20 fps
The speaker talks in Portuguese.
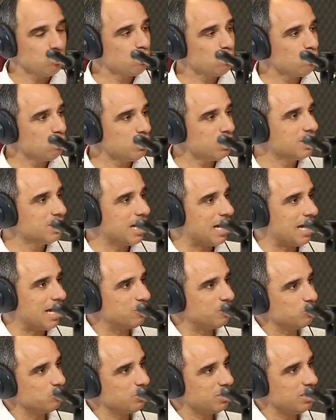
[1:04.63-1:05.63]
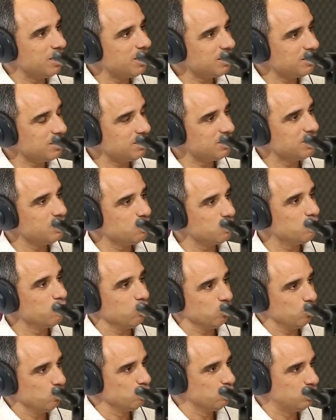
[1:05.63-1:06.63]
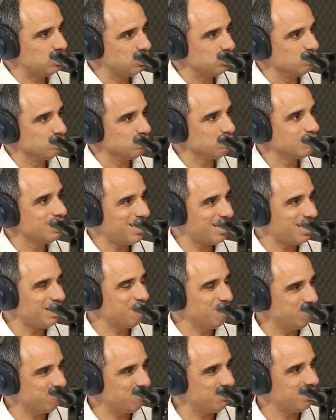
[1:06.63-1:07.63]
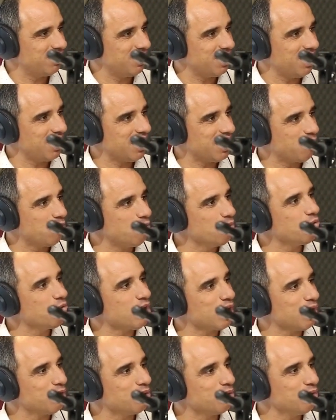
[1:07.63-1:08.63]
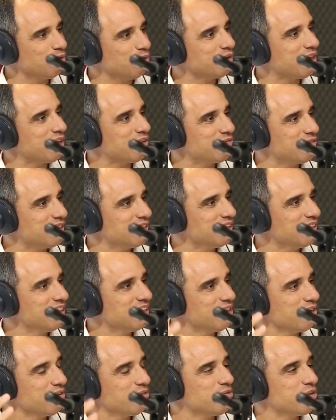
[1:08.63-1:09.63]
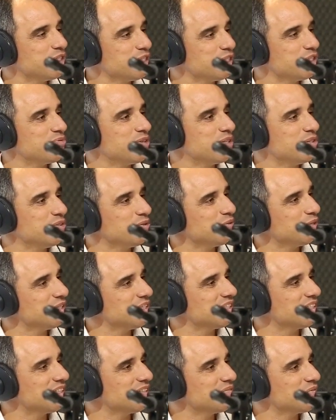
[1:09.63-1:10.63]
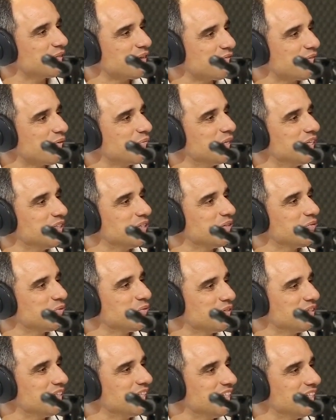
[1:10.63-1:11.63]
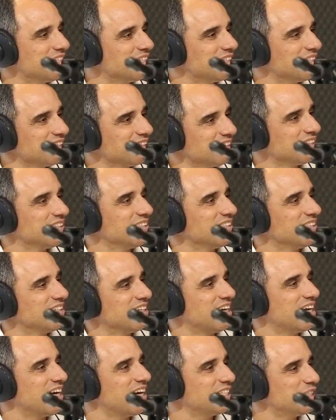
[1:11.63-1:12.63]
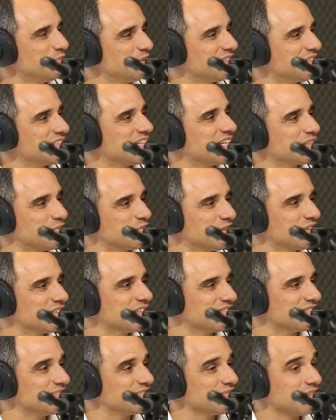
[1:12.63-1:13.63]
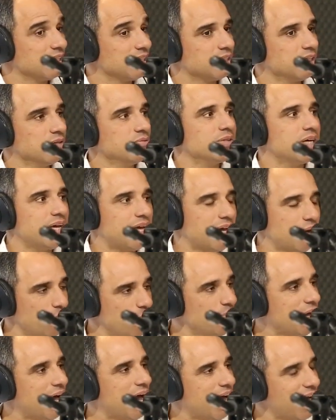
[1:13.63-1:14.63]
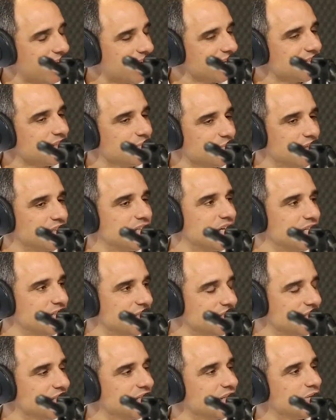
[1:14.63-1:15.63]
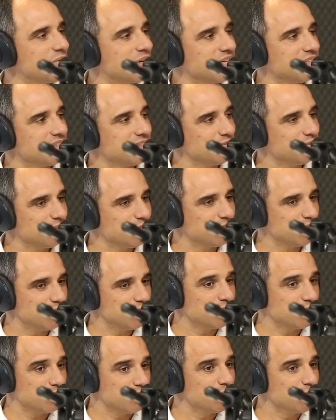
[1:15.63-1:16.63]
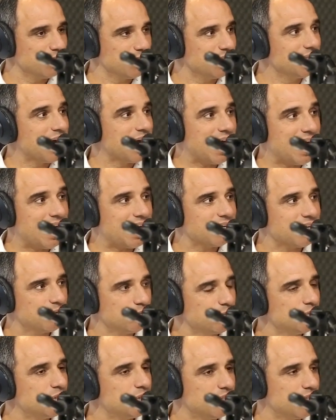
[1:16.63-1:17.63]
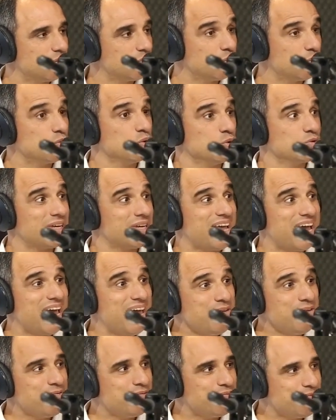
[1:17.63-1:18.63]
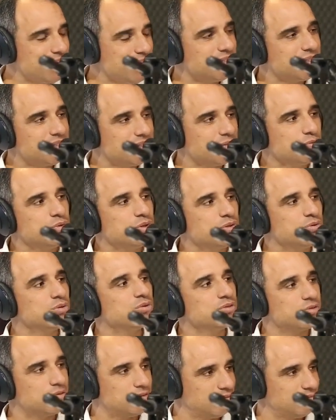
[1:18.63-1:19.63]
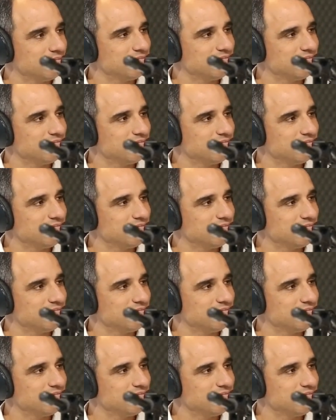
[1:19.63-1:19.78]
o cuidado que esse senhor lúcido teve em acumular ao longo da vida foi desfeito em dois anos que a família não conseguia uhum. administrar a situação. Então, o, a questão da interdição, a questão de, de, de cuidar do dinheiro do idoso em vista do idoso,